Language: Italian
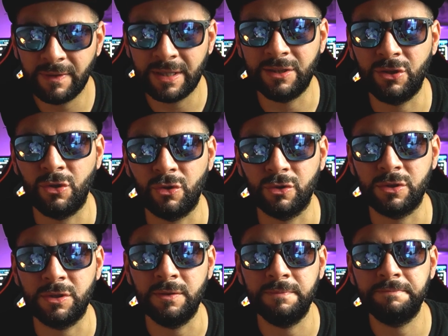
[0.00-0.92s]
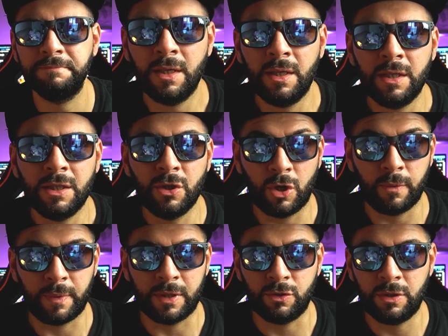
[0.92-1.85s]
Valentino Rossi. Io ero a
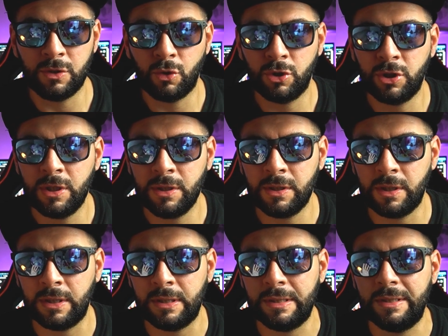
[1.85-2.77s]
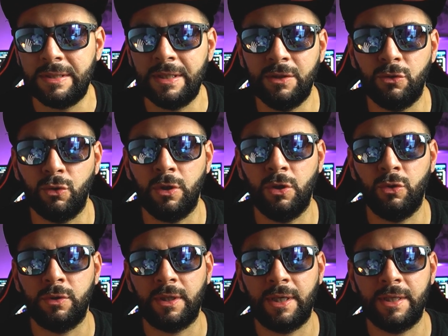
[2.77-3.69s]
pranzo dei suoceri, eh, sento in
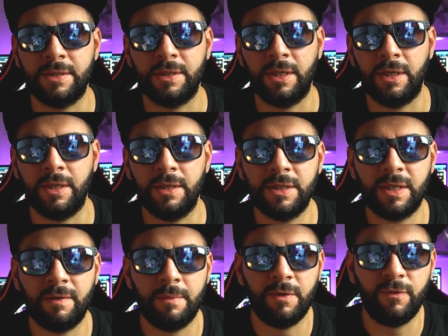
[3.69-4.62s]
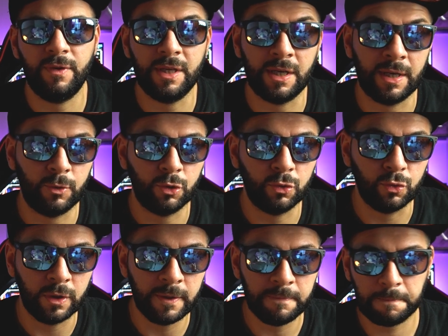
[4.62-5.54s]
lontananza che stava per finire la Moto
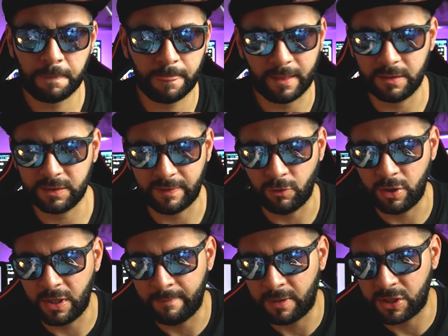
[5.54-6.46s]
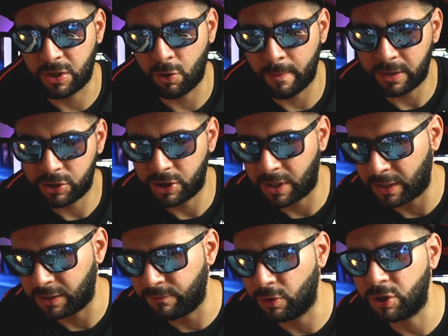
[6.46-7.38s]
2, stavo lì che mangiavo ma c'era
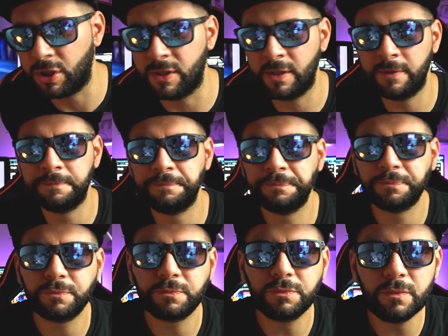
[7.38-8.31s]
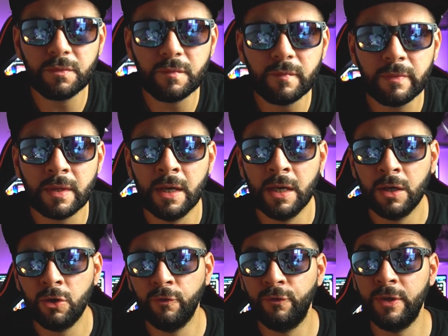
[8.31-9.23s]
la tv accesa,
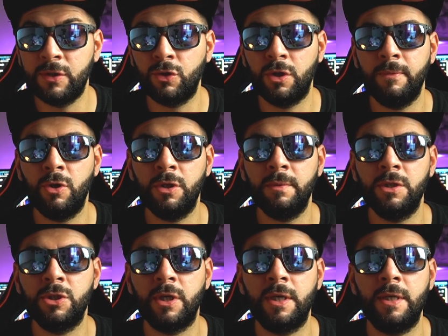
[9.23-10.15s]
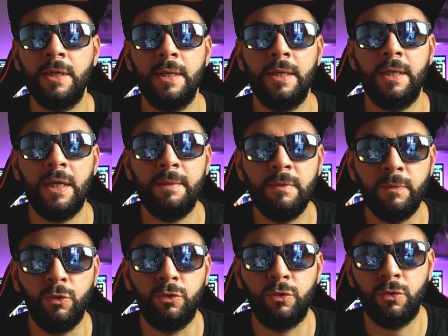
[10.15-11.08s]
non finisco nemmeno di mangiare e mi
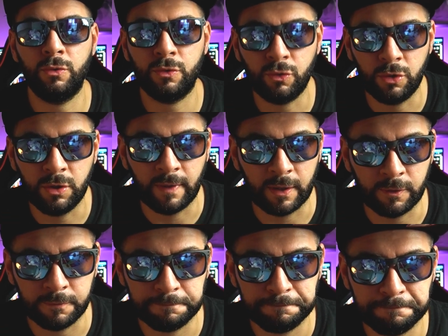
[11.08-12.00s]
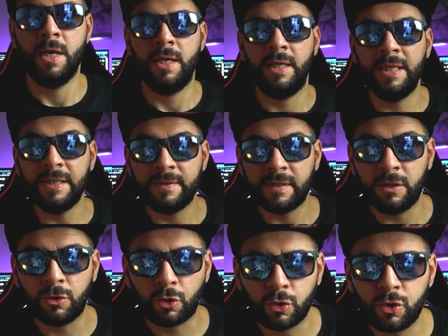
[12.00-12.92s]
butto sul divano. Inizia
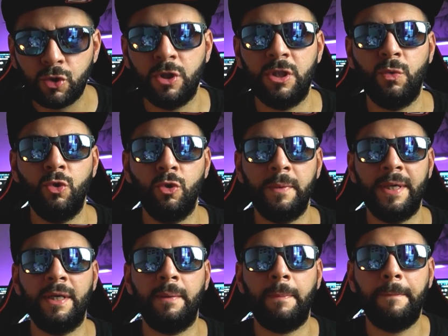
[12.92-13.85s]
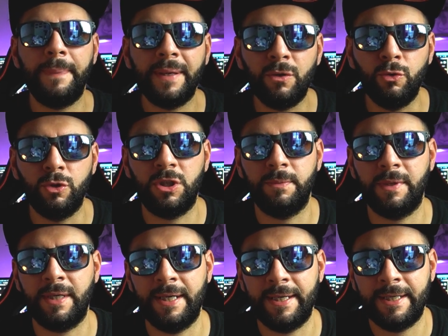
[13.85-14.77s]
l'introduzione di Guido Meda per
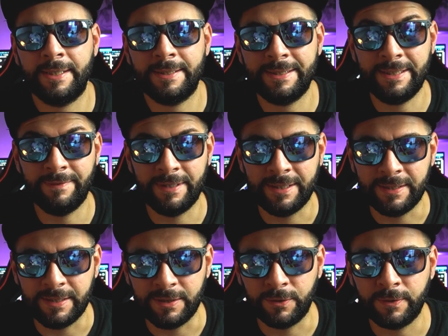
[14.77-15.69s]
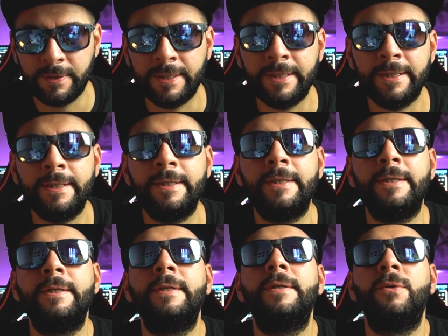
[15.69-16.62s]
l'ultima gara di Valentino
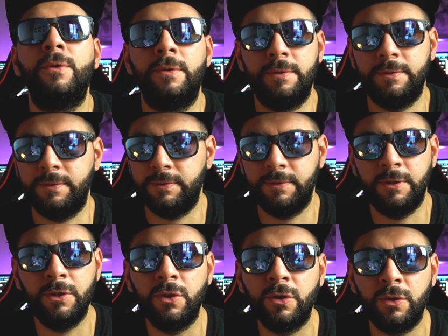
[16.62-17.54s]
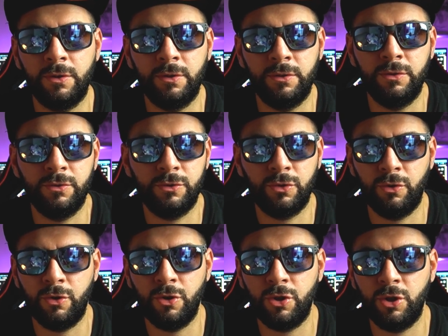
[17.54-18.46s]
e oh, io non
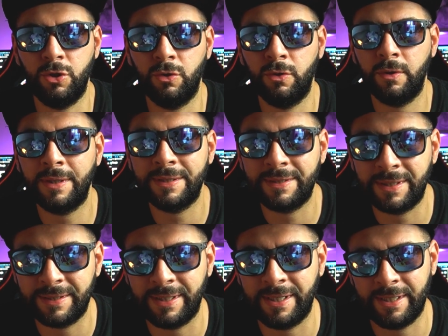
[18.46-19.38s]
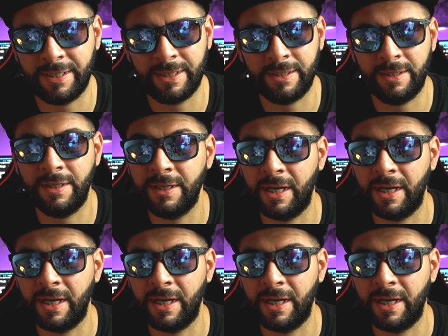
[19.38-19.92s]
sono riuscito a trattenere le